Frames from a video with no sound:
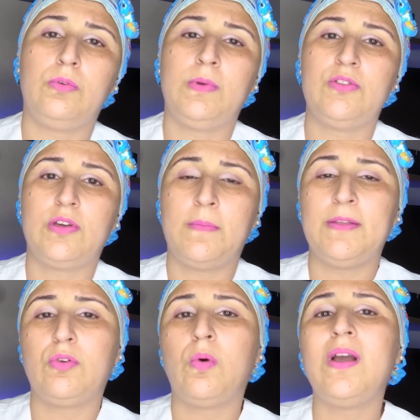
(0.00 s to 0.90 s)
do
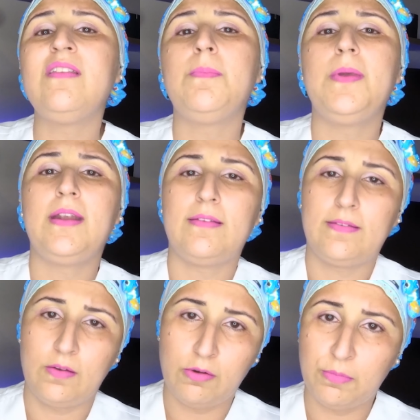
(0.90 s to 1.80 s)
medicamento com a
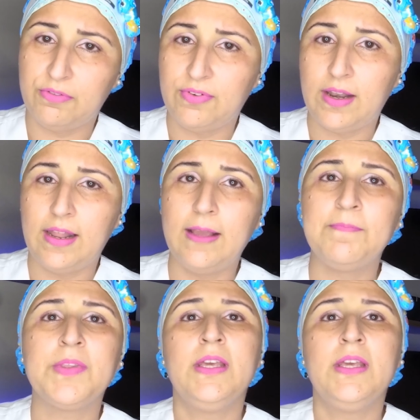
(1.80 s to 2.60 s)
inspiração, como eu falei,